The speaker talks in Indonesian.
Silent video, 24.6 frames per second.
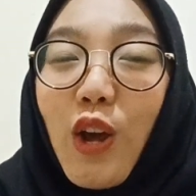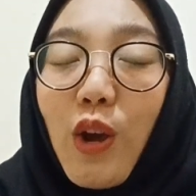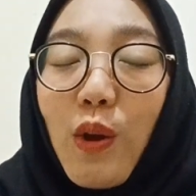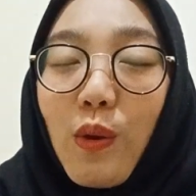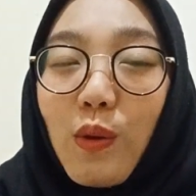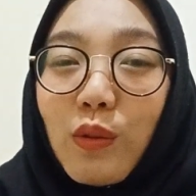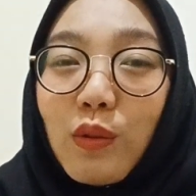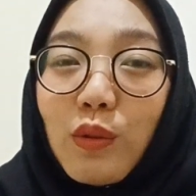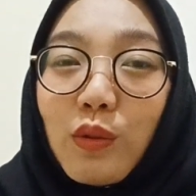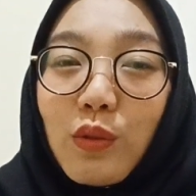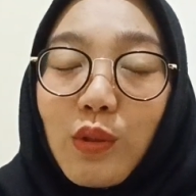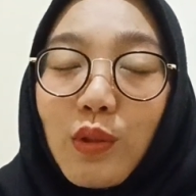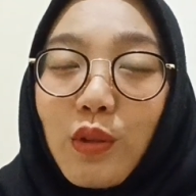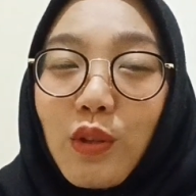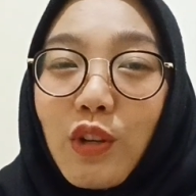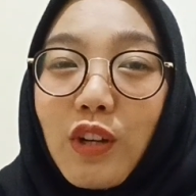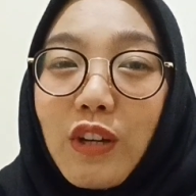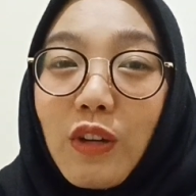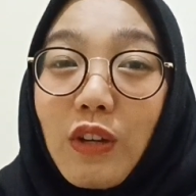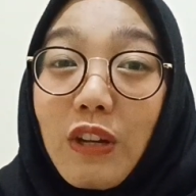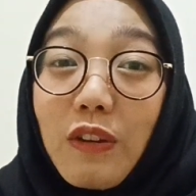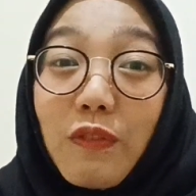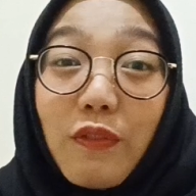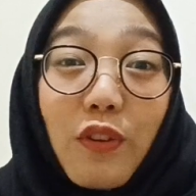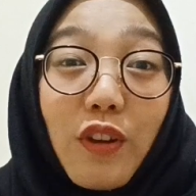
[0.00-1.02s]

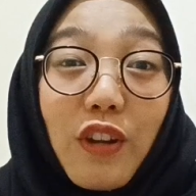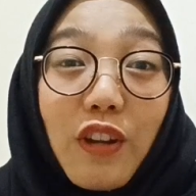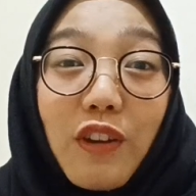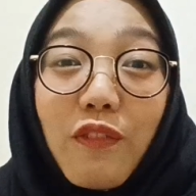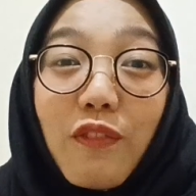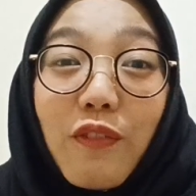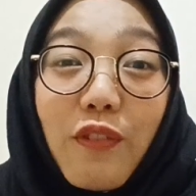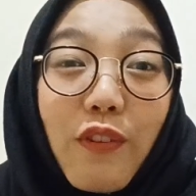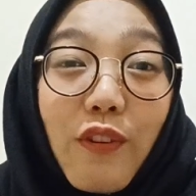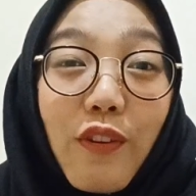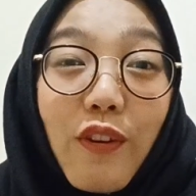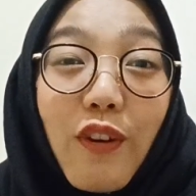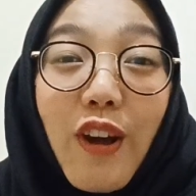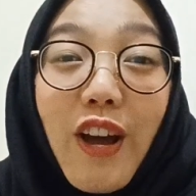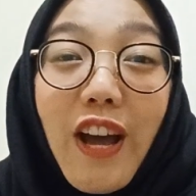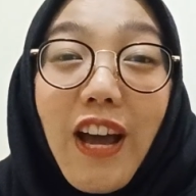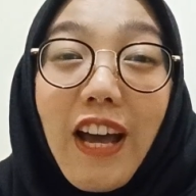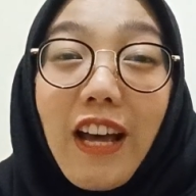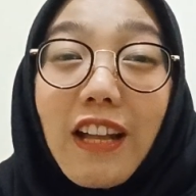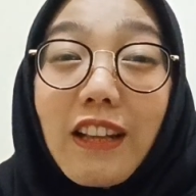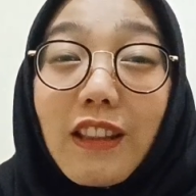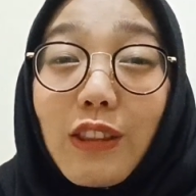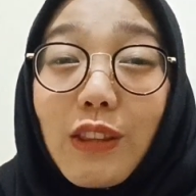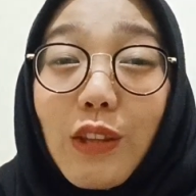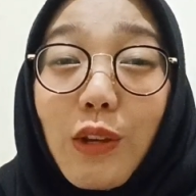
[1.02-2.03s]
untuk info-info
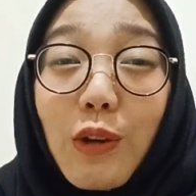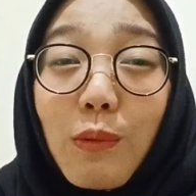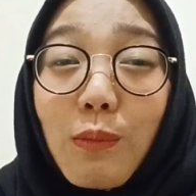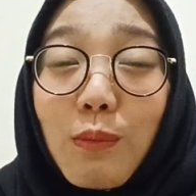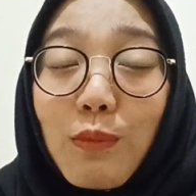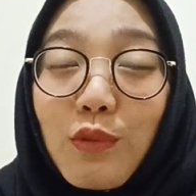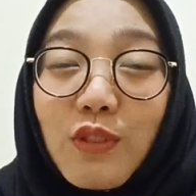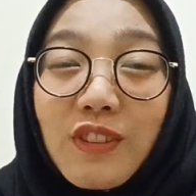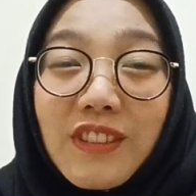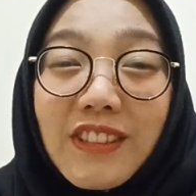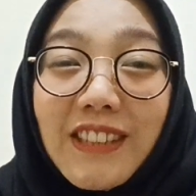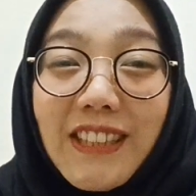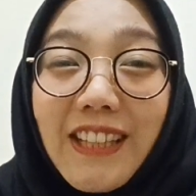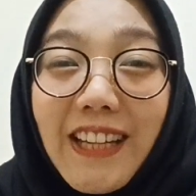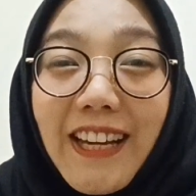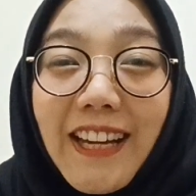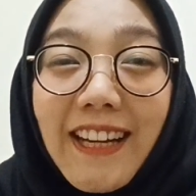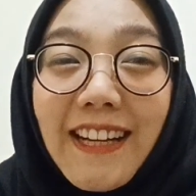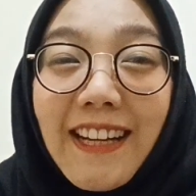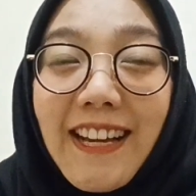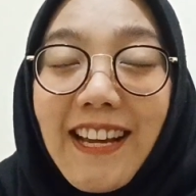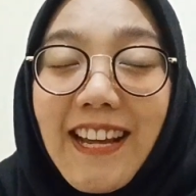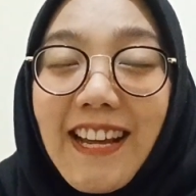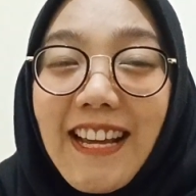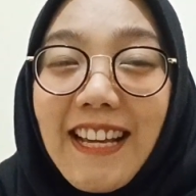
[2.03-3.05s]
atau
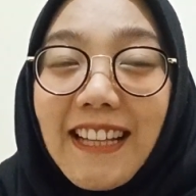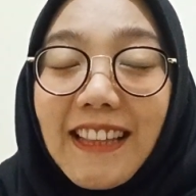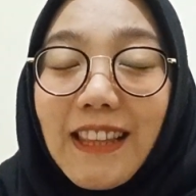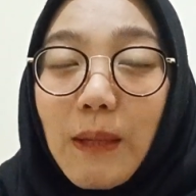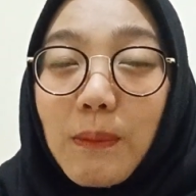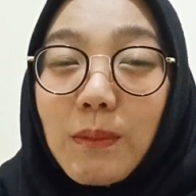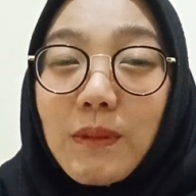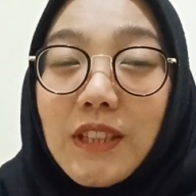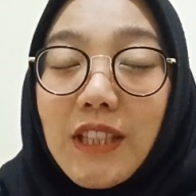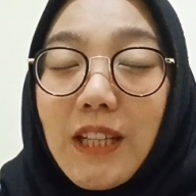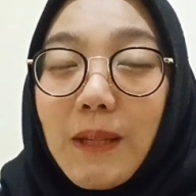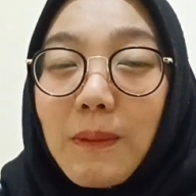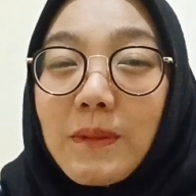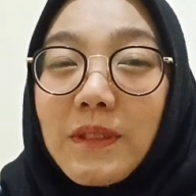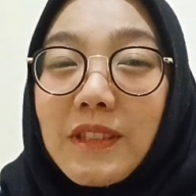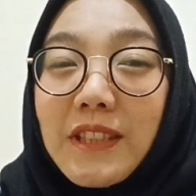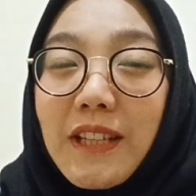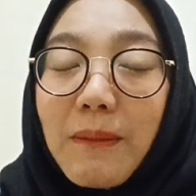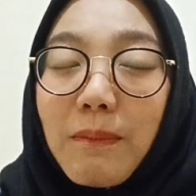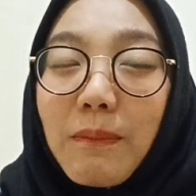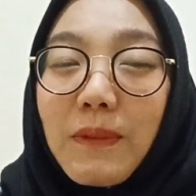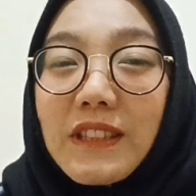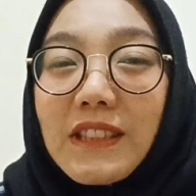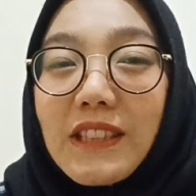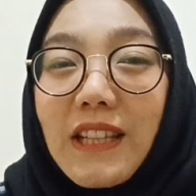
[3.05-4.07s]
mungkin tips-tips
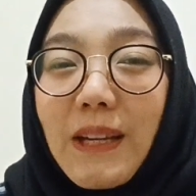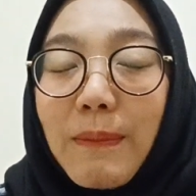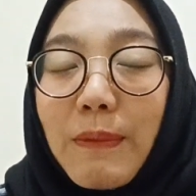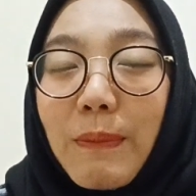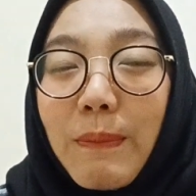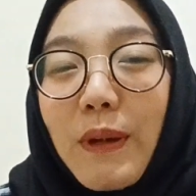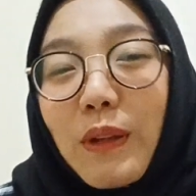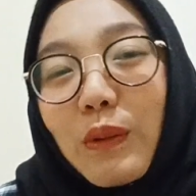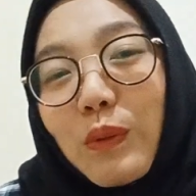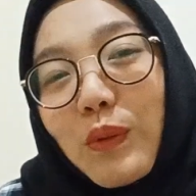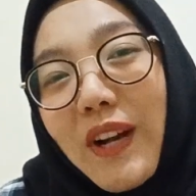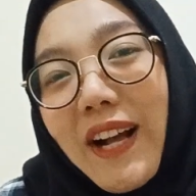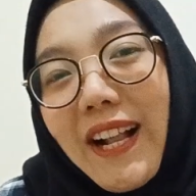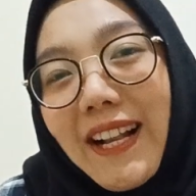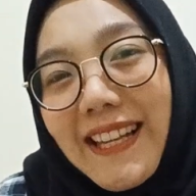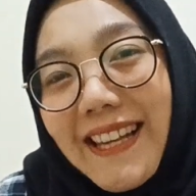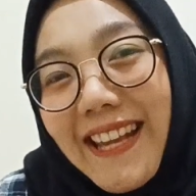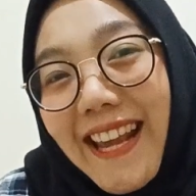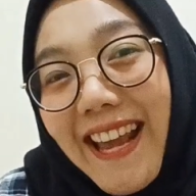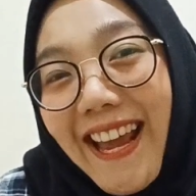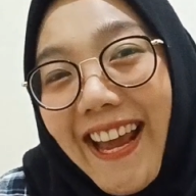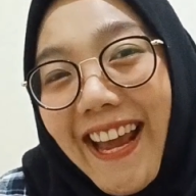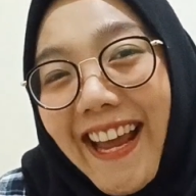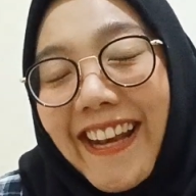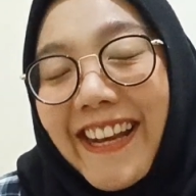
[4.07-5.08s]
yang bisa membantu
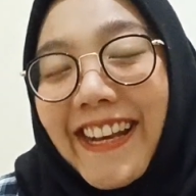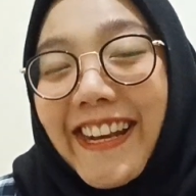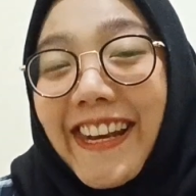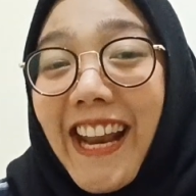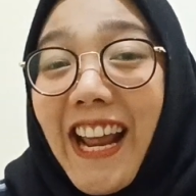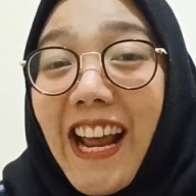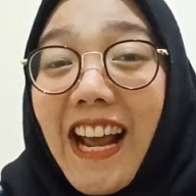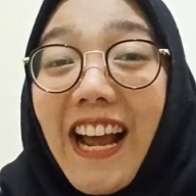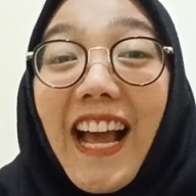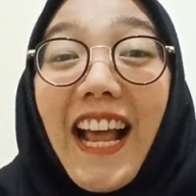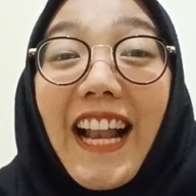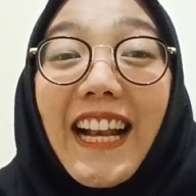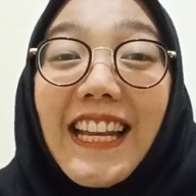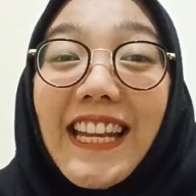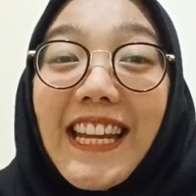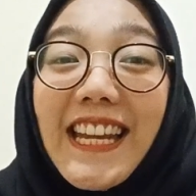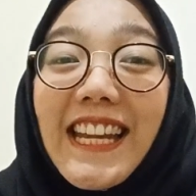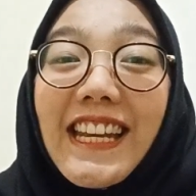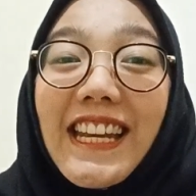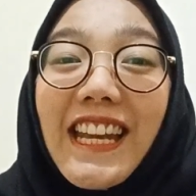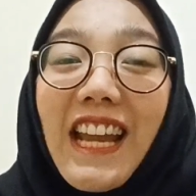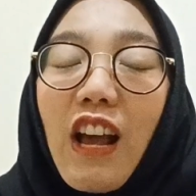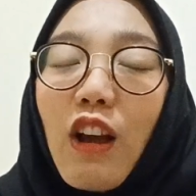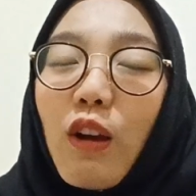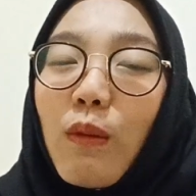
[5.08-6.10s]
kalian nah kali
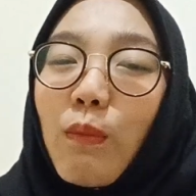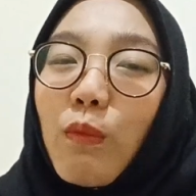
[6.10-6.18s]
ini aku